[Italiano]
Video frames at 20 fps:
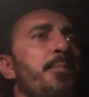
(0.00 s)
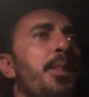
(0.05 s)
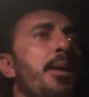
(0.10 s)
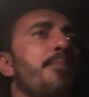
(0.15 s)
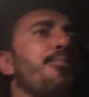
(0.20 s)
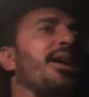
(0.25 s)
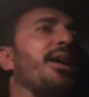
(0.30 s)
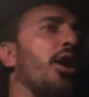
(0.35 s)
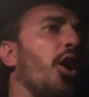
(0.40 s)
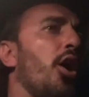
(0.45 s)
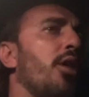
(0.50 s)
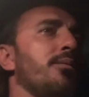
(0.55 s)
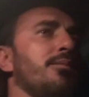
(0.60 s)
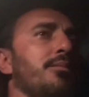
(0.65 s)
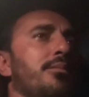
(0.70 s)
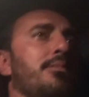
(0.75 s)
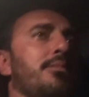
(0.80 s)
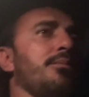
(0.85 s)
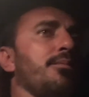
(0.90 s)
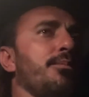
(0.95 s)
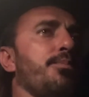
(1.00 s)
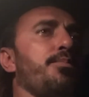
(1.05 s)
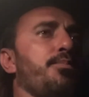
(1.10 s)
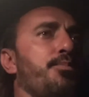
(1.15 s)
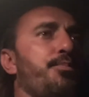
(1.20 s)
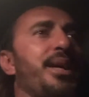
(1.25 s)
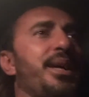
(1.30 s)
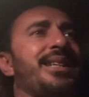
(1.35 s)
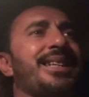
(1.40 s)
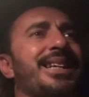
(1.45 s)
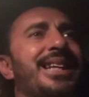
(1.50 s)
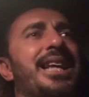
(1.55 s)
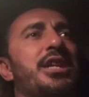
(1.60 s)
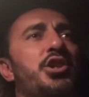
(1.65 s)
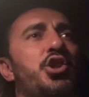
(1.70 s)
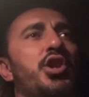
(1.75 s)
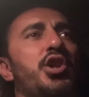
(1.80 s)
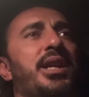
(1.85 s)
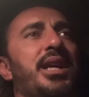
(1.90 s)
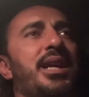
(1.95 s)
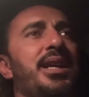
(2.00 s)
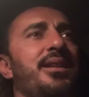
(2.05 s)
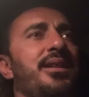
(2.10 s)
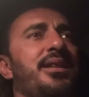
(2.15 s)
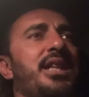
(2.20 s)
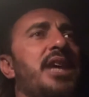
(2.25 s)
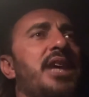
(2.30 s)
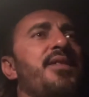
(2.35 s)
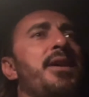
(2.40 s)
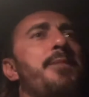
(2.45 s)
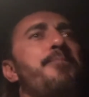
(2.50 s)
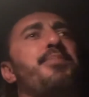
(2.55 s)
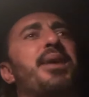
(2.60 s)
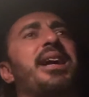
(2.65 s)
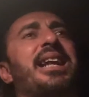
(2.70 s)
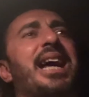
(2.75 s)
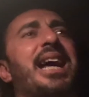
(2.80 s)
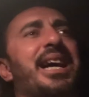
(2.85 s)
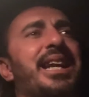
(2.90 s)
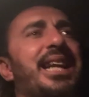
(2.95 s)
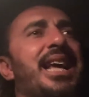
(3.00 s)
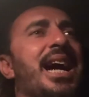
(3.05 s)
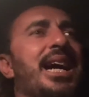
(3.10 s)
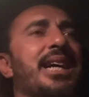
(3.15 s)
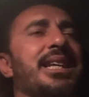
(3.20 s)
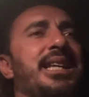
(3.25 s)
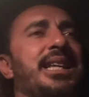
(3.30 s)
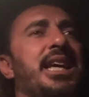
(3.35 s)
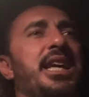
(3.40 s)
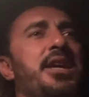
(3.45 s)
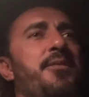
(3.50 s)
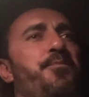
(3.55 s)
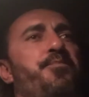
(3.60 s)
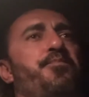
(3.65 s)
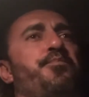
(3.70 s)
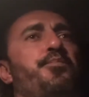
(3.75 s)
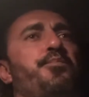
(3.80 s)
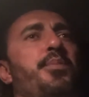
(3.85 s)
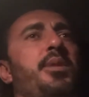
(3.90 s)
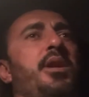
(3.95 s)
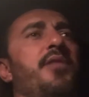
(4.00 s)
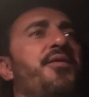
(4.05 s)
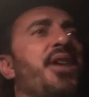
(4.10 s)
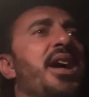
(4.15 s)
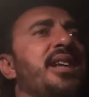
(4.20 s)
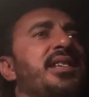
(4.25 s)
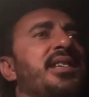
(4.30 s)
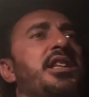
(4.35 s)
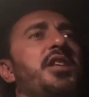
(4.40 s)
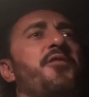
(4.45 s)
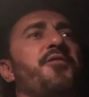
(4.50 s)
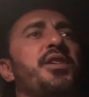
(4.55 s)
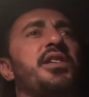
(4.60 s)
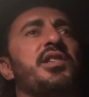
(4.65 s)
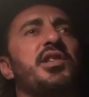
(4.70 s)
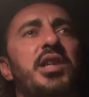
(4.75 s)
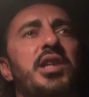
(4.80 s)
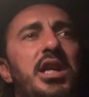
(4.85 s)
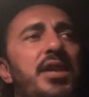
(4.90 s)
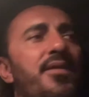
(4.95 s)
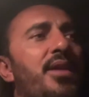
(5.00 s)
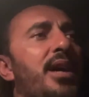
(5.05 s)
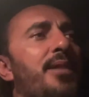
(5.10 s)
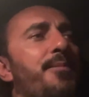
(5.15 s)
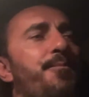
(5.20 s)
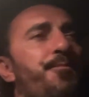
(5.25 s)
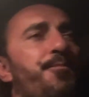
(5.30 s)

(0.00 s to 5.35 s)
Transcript: però per crescere deve imparare anche fase difensiva,